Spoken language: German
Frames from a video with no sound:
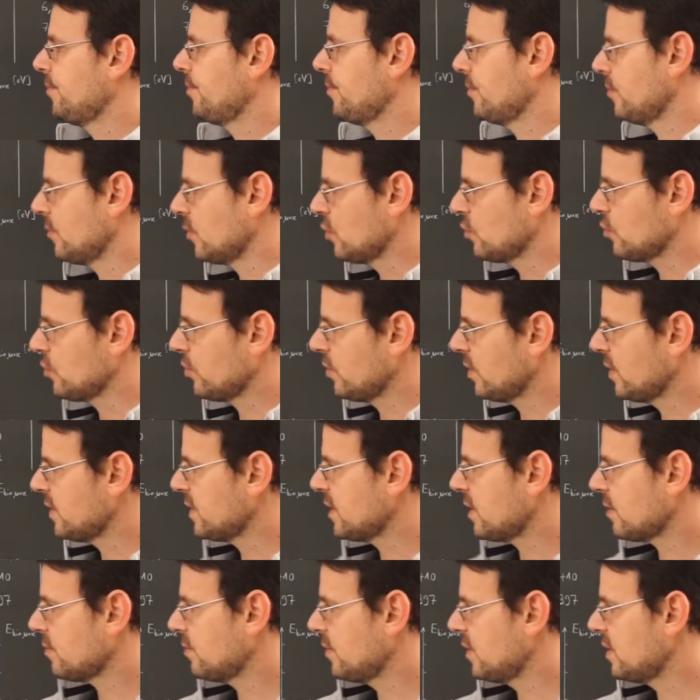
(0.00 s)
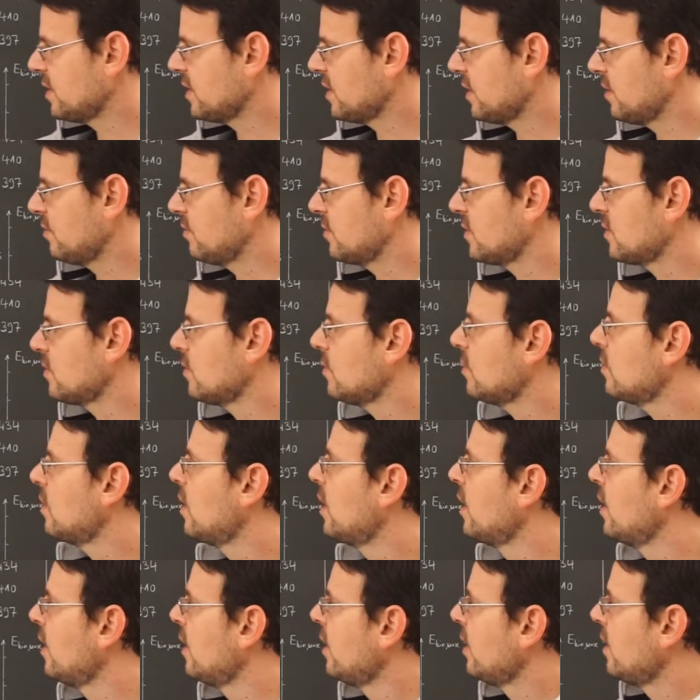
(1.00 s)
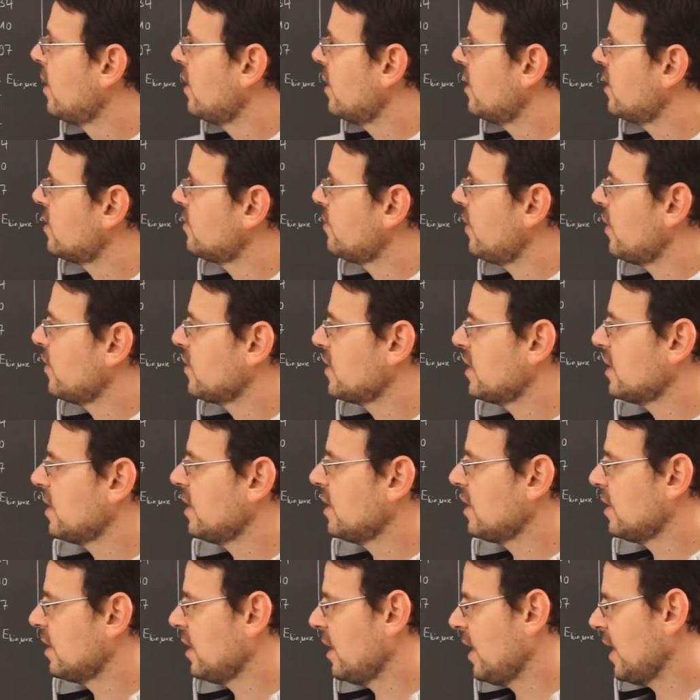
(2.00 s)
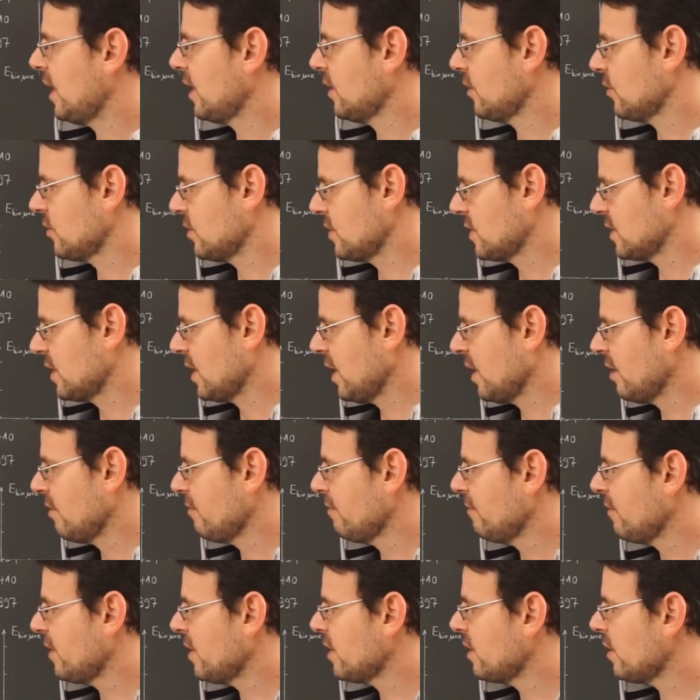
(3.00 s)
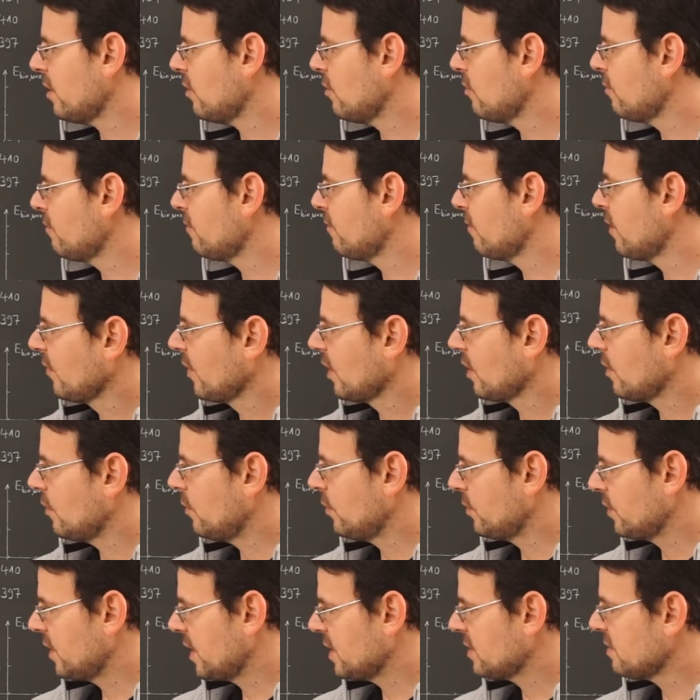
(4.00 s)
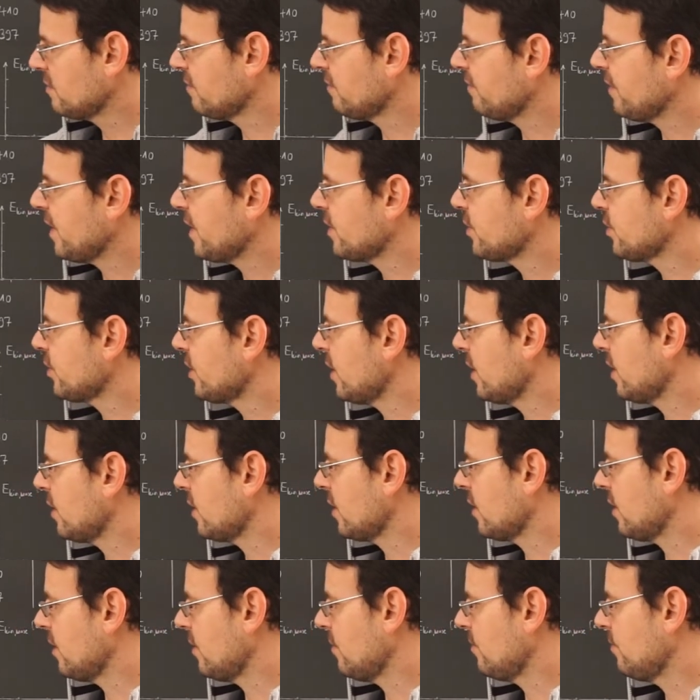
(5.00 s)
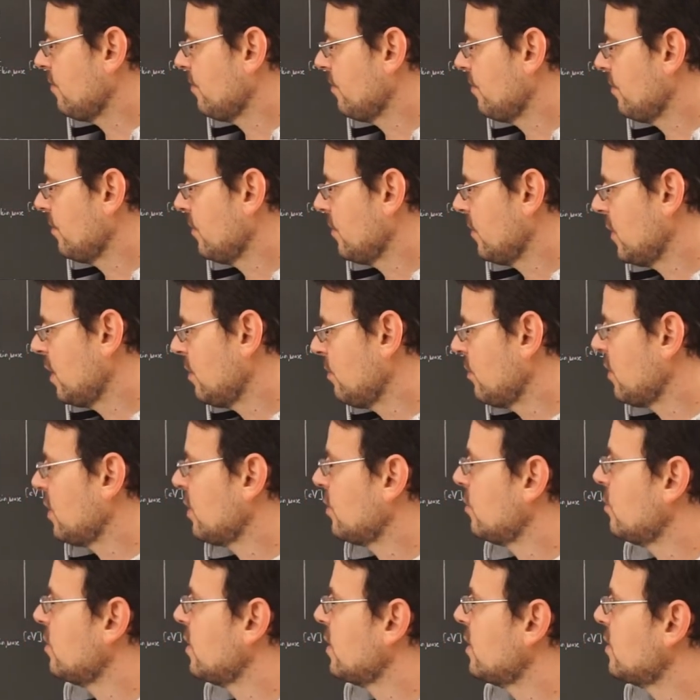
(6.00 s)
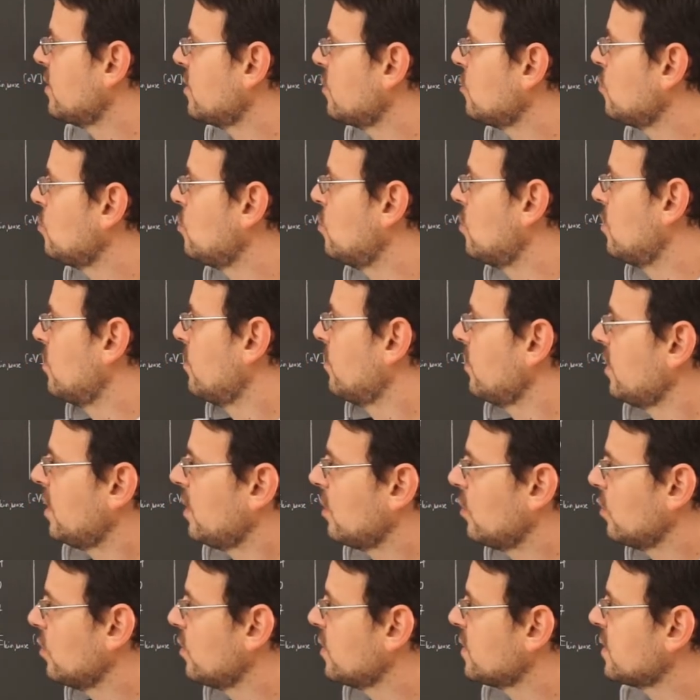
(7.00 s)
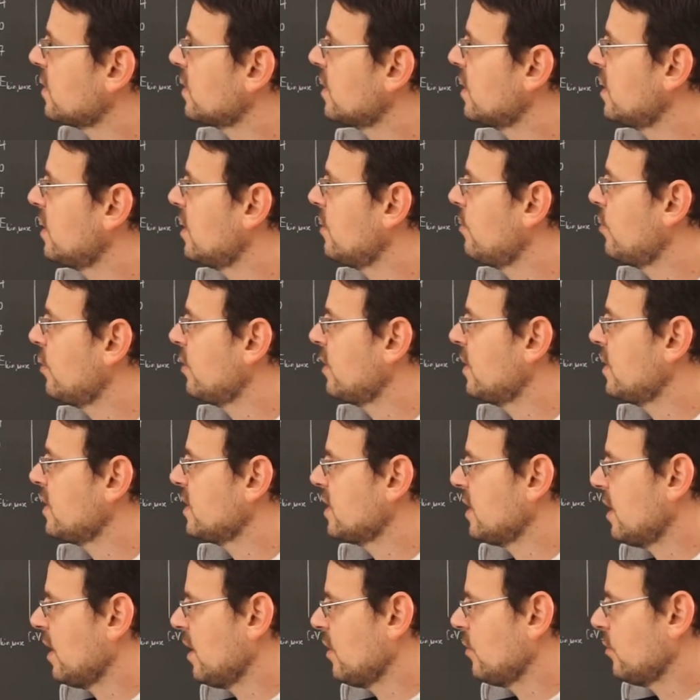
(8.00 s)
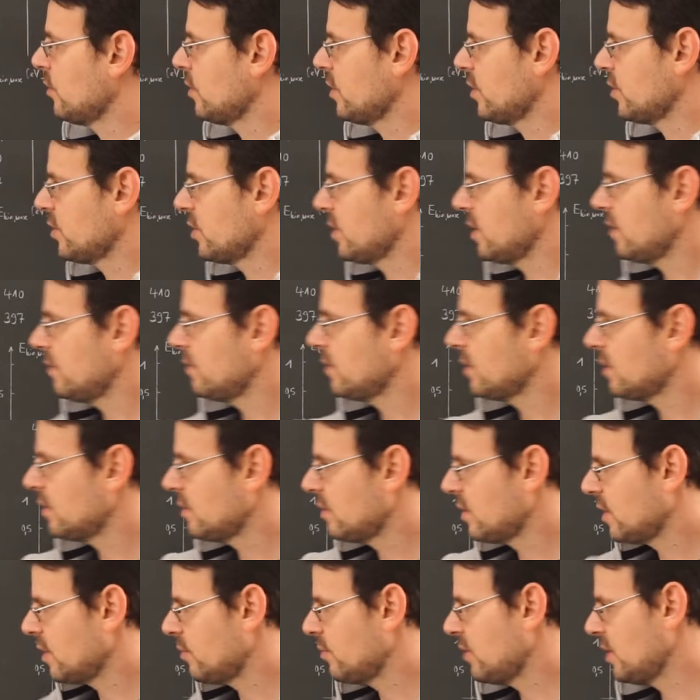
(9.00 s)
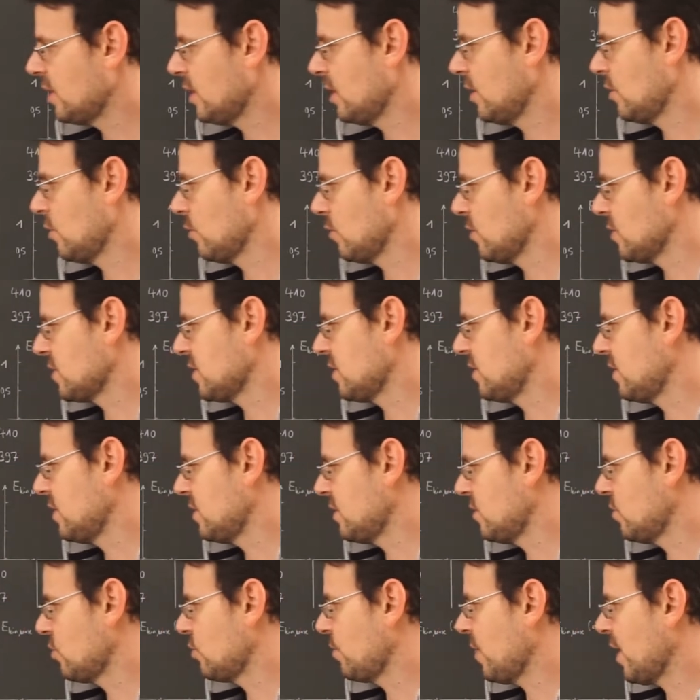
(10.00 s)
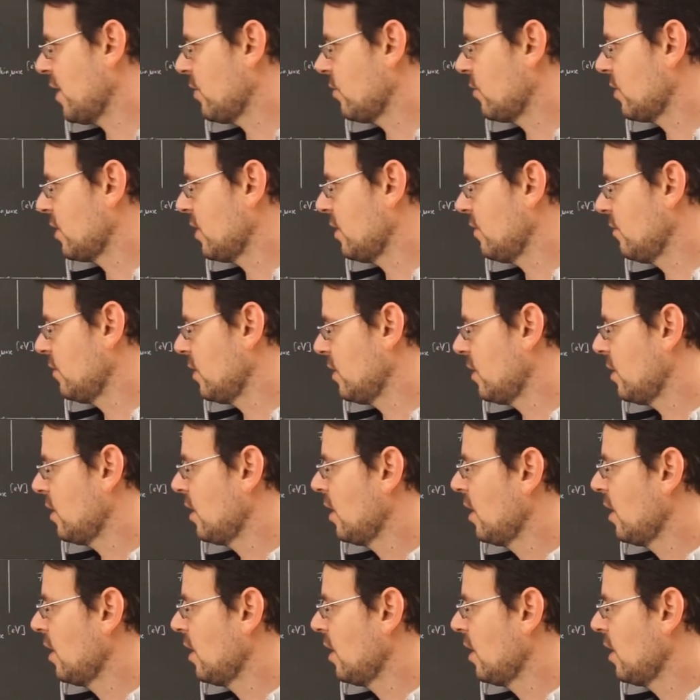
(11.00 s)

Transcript: Und schöner sagt man das eben so, es baut sich hier ein elektrisches Gegenfeld auf und dessen Feldstärke nimmt natürlich zu, je größer hier der Potentialunterschied wird und damit je größer diese Spannung hier wird.